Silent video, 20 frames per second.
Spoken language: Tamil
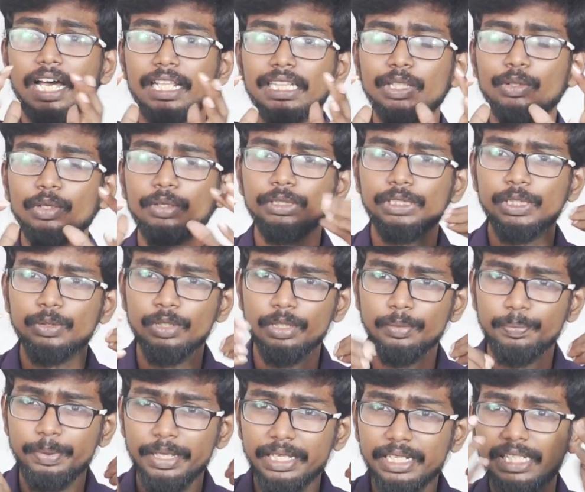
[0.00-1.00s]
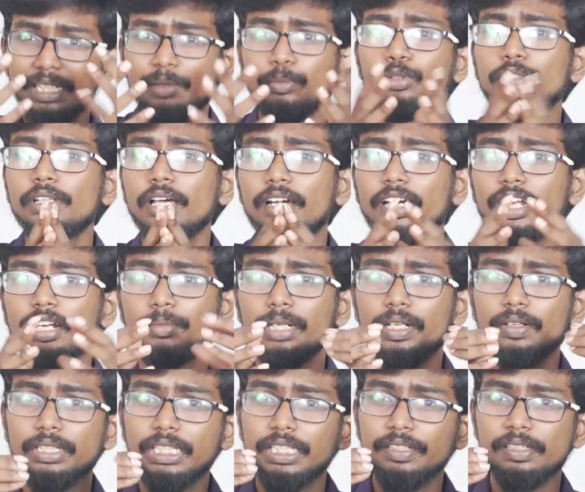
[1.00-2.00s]
அந்த ஒரு விஷயம் ஒரு பெரிய
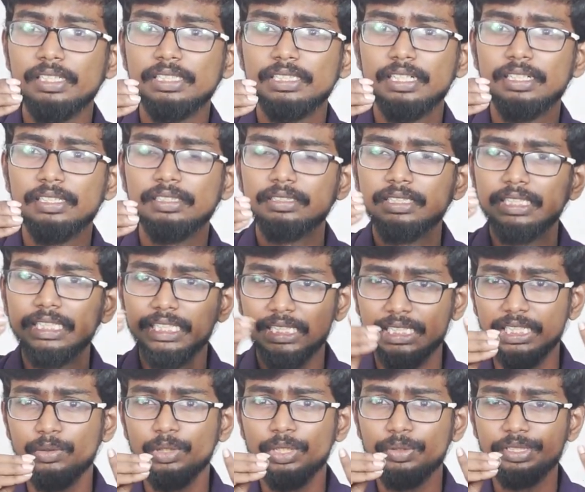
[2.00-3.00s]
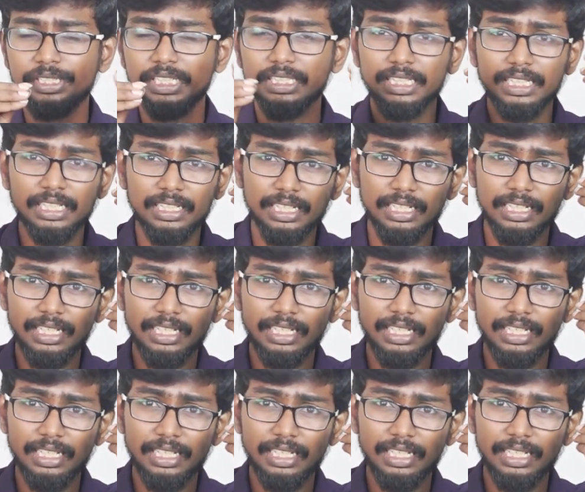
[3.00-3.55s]
பூதாகரமாக வந்து விழிச்சிருந்துச்சு இந்த ஒரு விஷயத்த